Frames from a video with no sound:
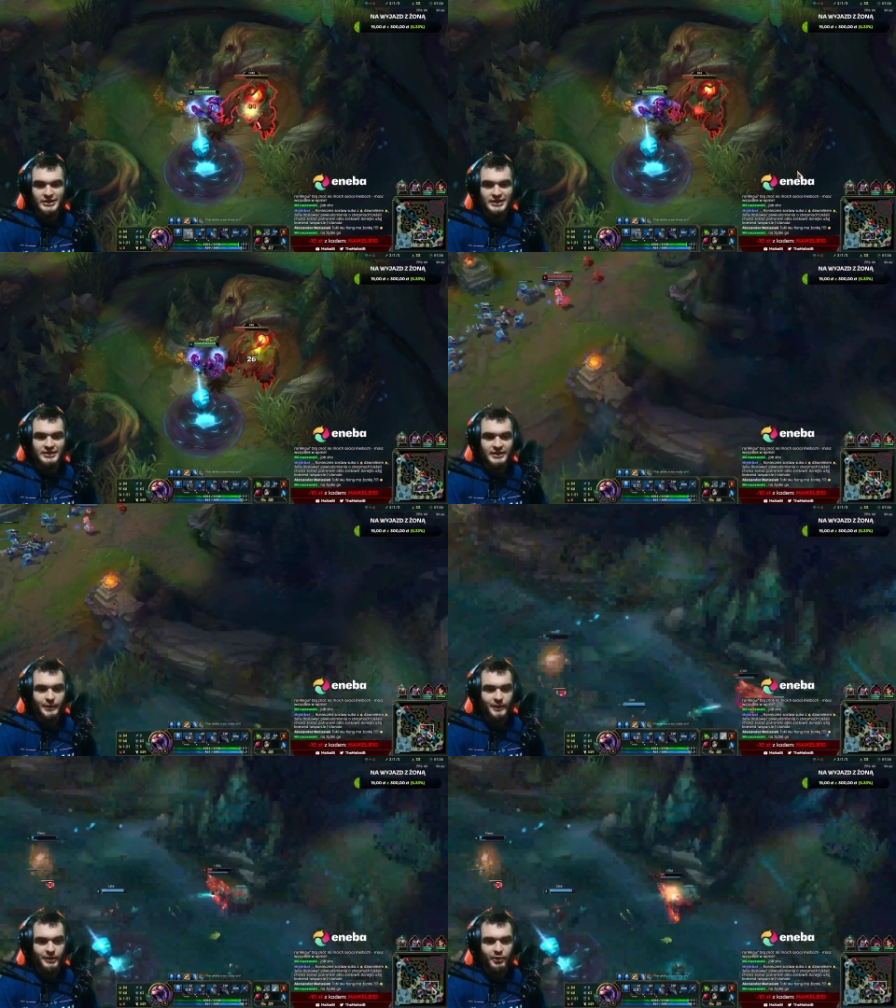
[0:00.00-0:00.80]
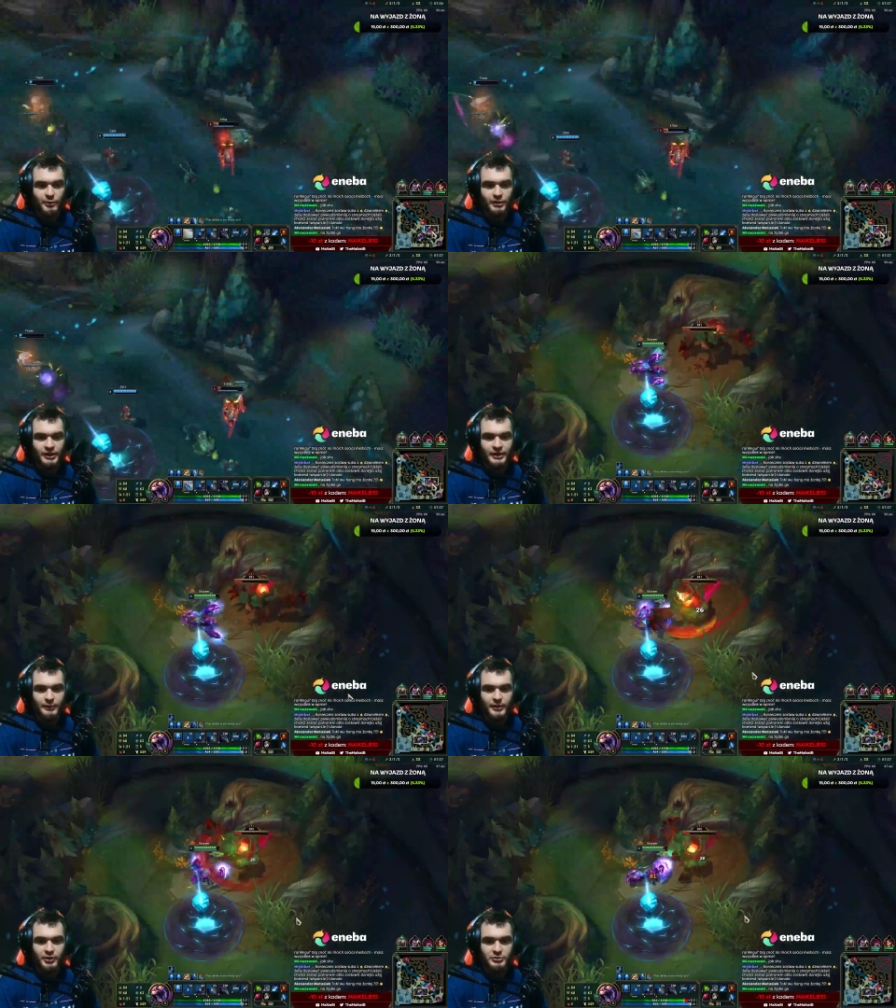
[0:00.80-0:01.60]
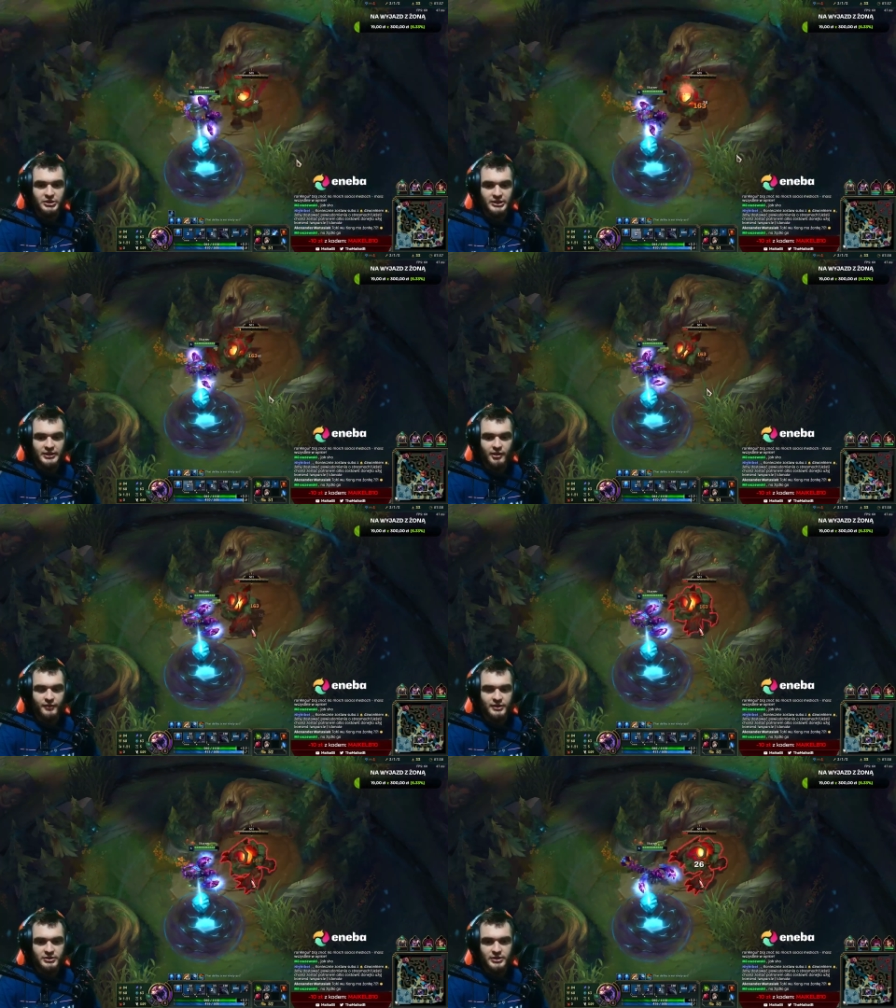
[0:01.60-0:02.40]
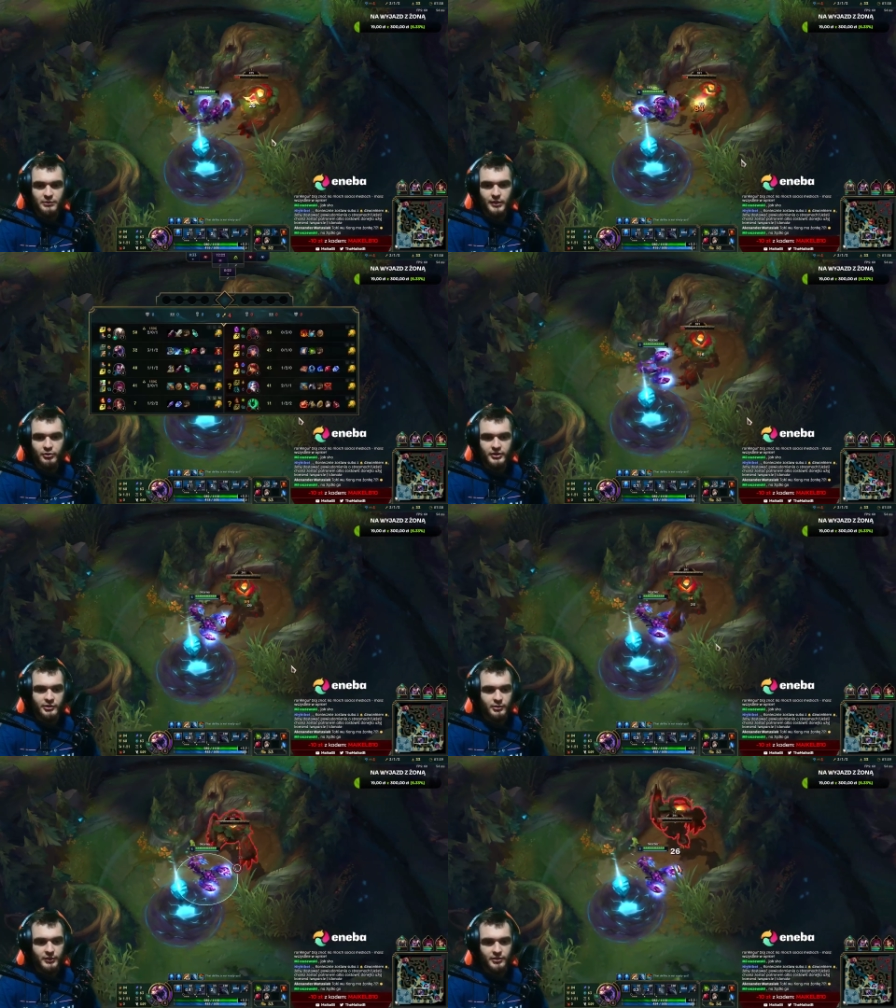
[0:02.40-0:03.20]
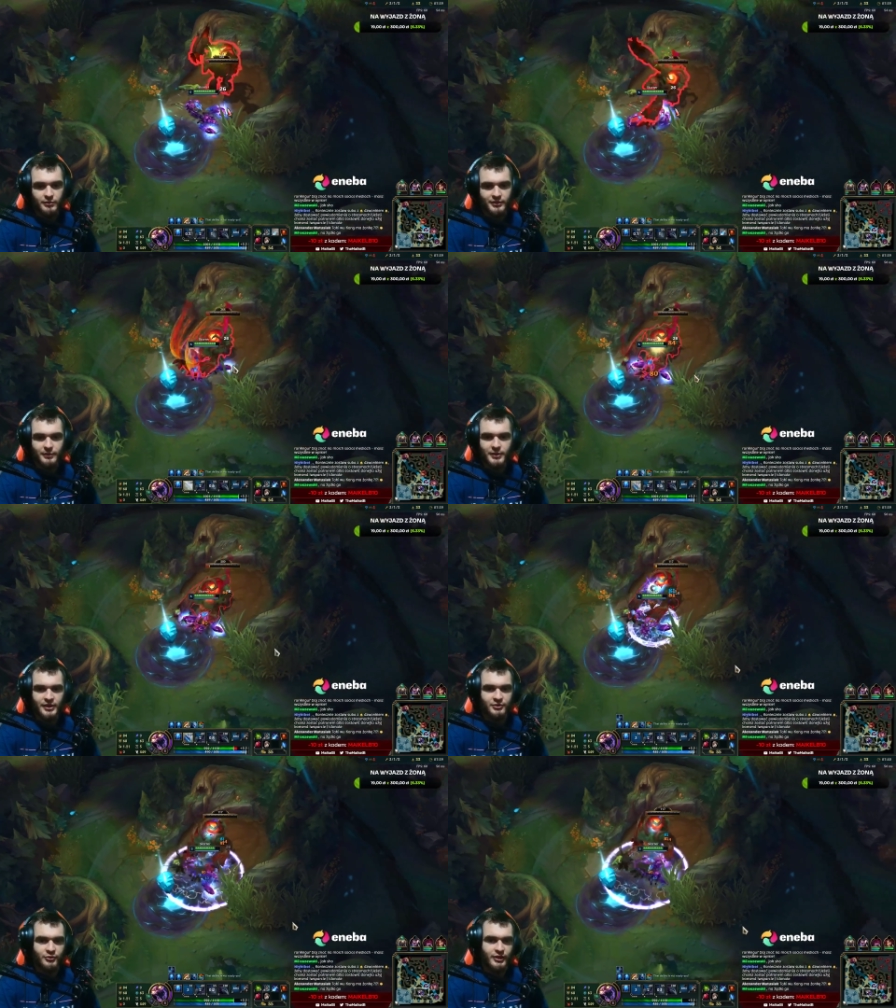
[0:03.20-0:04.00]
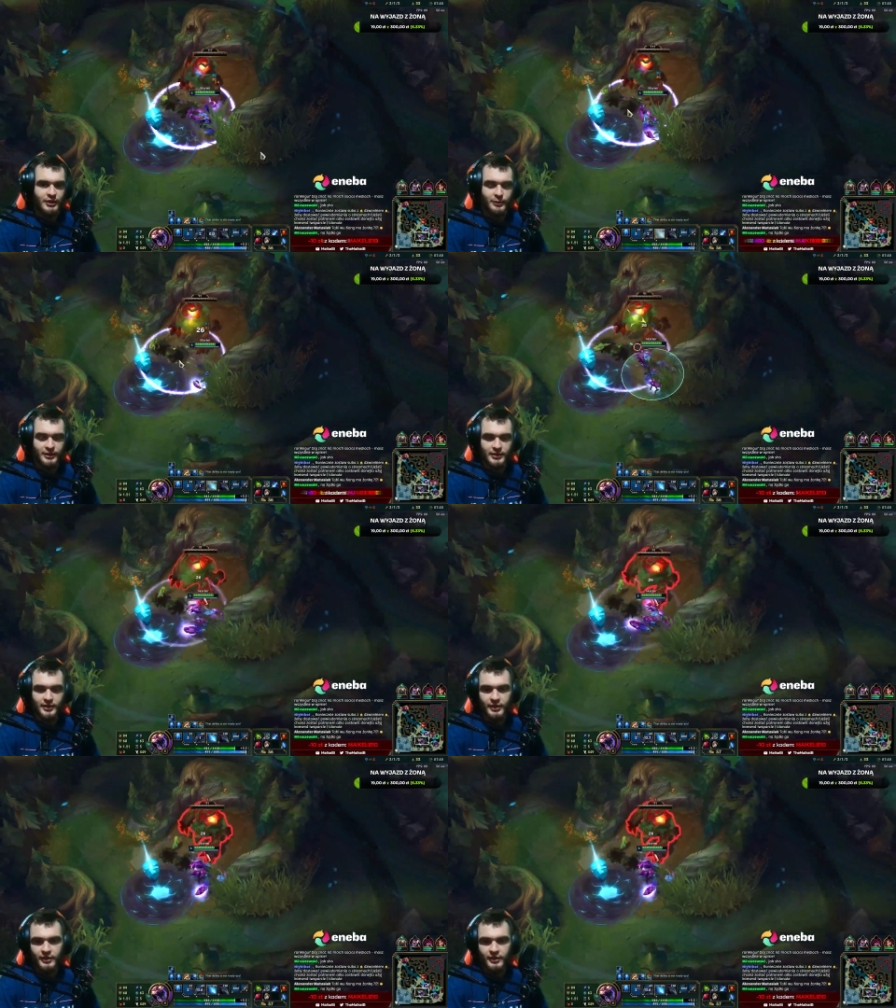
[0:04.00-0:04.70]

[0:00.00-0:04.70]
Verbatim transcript: nigdy nie padną, będą się healować i mało tego będą zabierać twoje LPki.